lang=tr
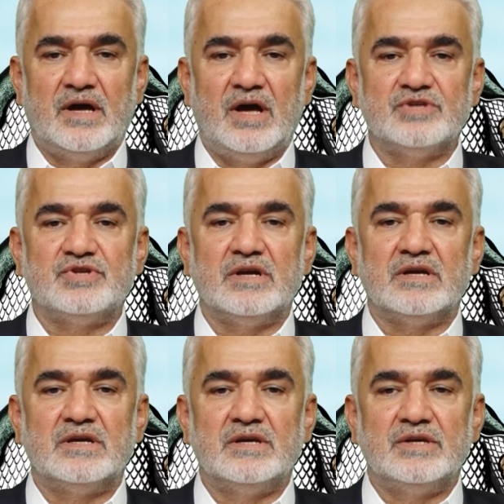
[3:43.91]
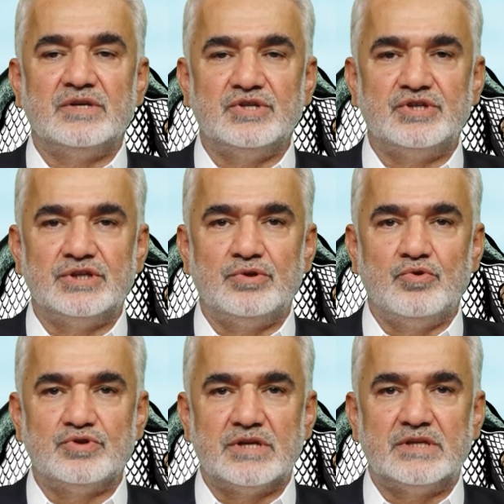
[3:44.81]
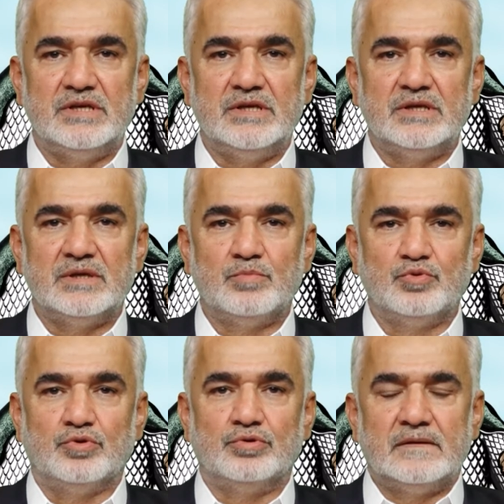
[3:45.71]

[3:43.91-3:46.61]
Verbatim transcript: Ancak işin özeti budur.